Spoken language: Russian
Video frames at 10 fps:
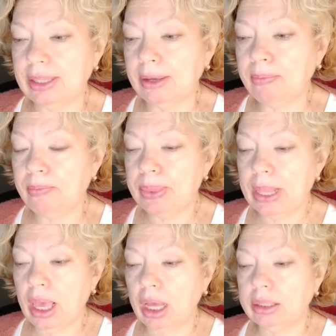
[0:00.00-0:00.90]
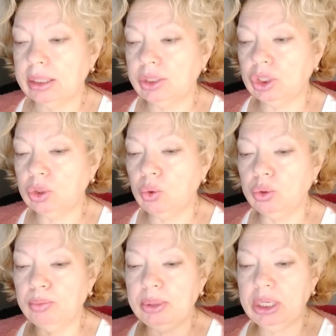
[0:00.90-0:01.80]
да? Значит,
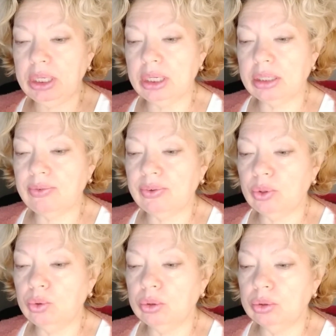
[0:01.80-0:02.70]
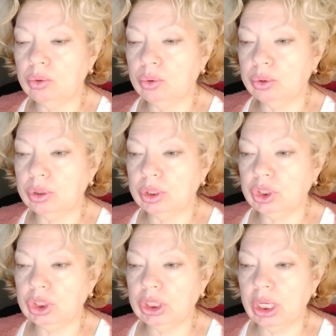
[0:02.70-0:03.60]
год переездов, год
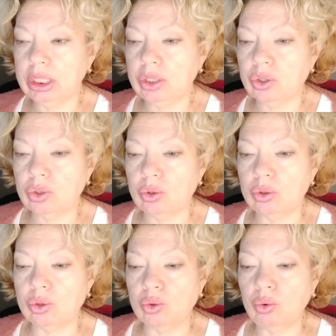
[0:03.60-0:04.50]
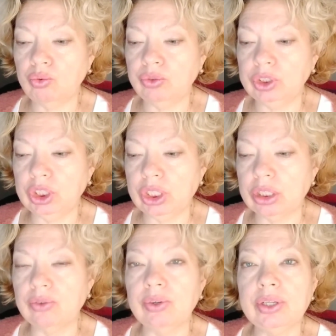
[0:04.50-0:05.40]
начинания снова
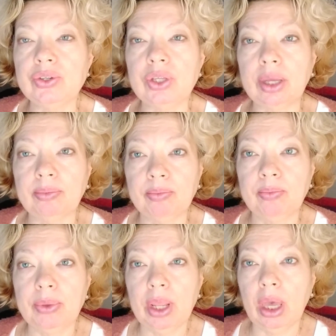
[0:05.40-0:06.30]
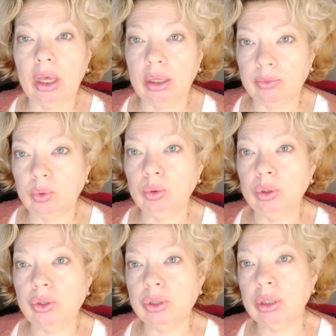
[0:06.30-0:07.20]
чистого листа. Вот,
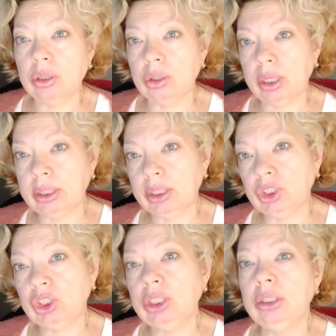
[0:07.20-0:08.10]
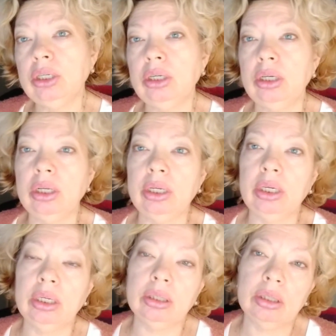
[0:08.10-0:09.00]
если это отношения или
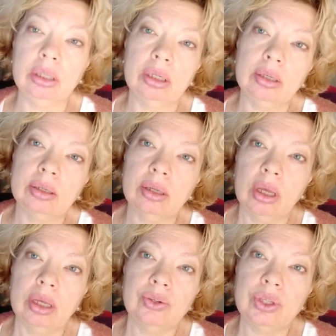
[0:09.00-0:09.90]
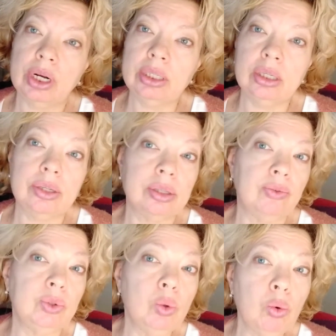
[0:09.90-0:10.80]
это строительство
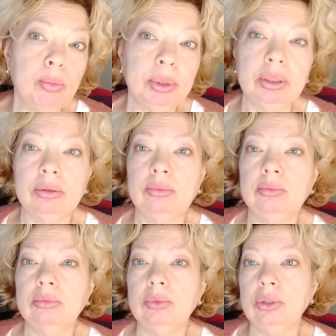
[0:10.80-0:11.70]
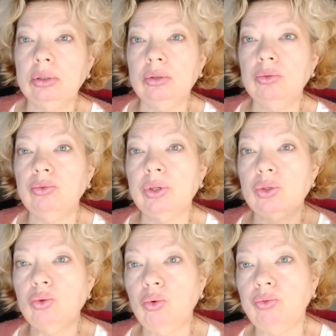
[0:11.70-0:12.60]
дома, и у вас
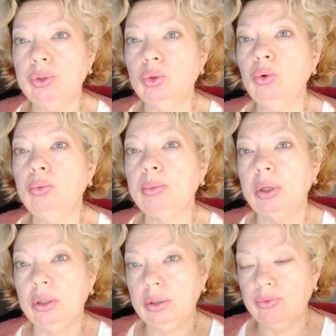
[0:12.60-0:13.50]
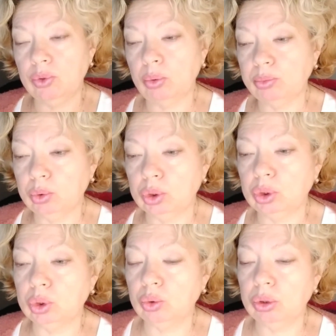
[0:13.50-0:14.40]
новый дом, и в нем нужно
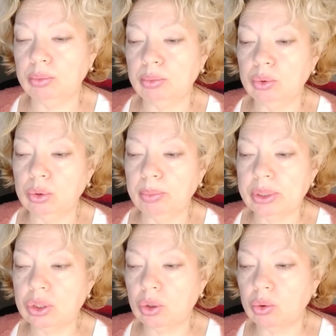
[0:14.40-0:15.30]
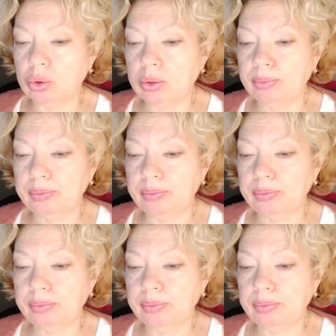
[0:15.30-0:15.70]
что-то будет построить.